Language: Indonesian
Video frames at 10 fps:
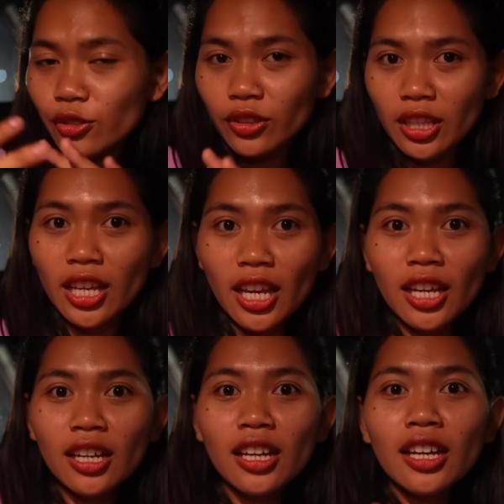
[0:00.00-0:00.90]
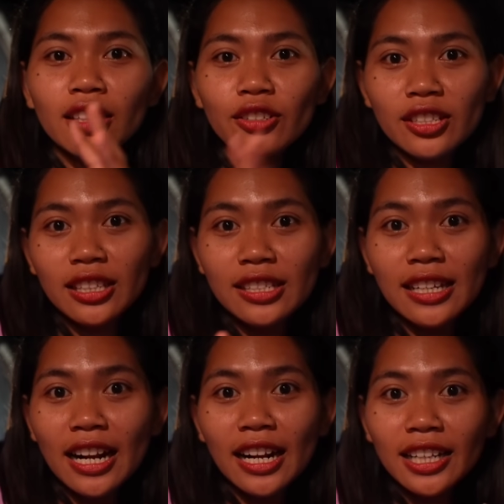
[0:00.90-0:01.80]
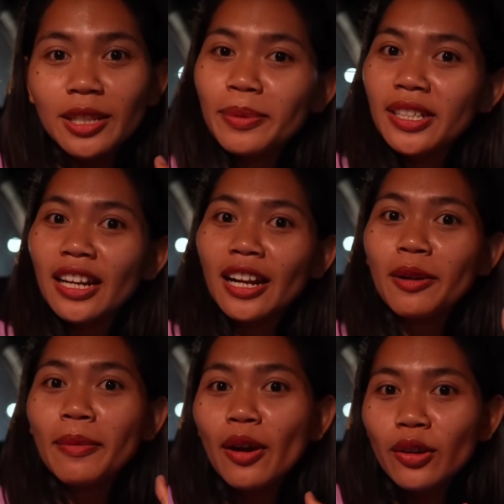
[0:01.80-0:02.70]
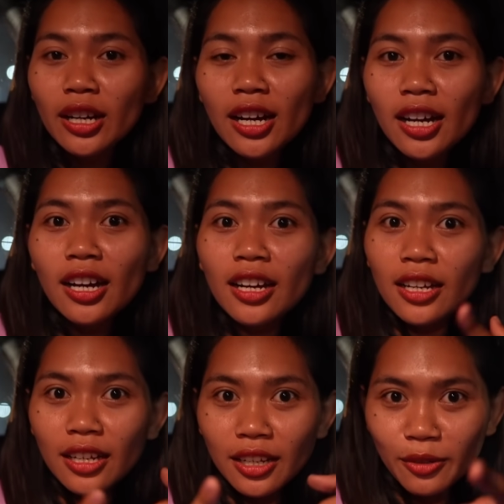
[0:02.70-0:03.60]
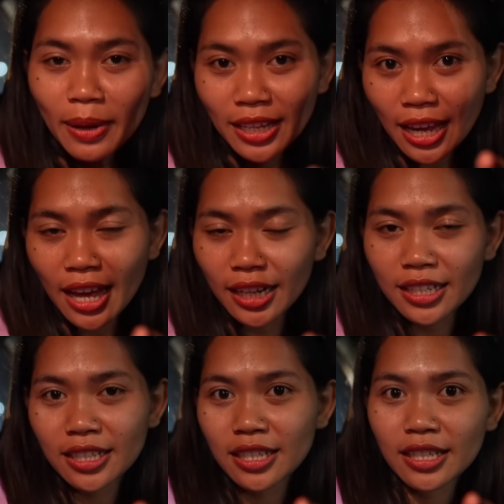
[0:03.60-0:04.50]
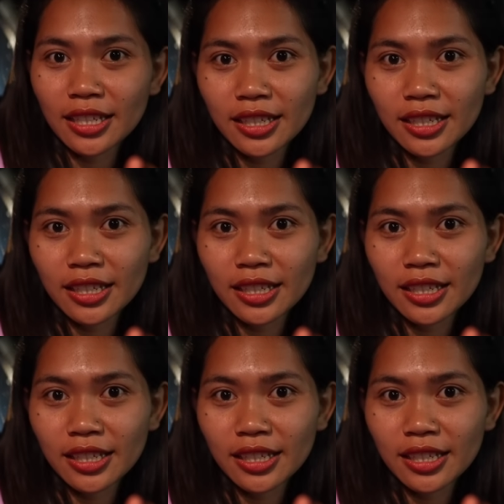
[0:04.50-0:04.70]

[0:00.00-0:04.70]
syuting. Terus kita sekarang lagi di perjalanan mau ke rumahnya Ari.